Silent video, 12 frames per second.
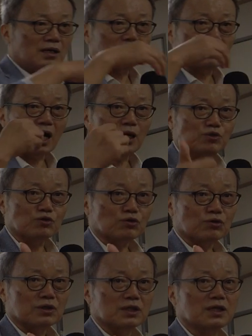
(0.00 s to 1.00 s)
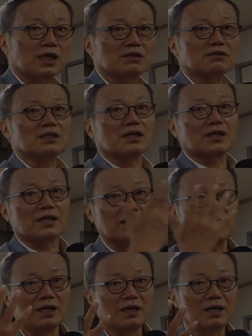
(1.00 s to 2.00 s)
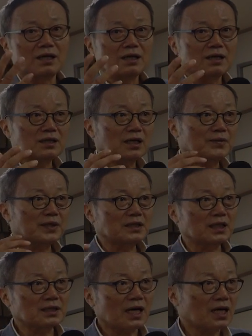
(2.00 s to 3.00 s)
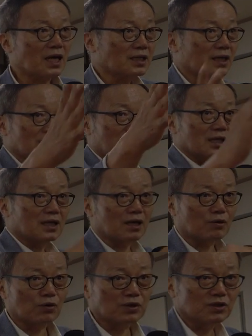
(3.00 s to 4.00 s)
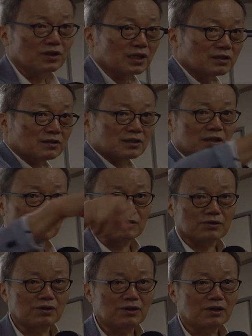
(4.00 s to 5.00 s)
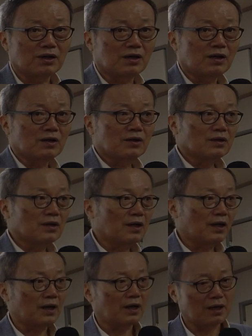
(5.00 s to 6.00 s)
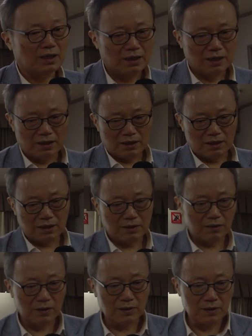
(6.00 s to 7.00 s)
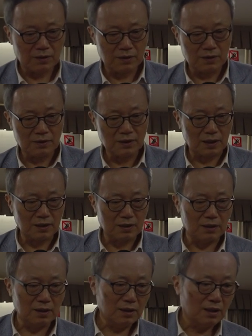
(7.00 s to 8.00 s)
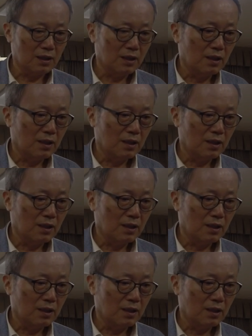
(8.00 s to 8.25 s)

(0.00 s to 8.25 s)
나무 이런 게 등장해. 그 다음에 이제 사각형이 아니라 원형이 등장하고요. 예. 이런 현상들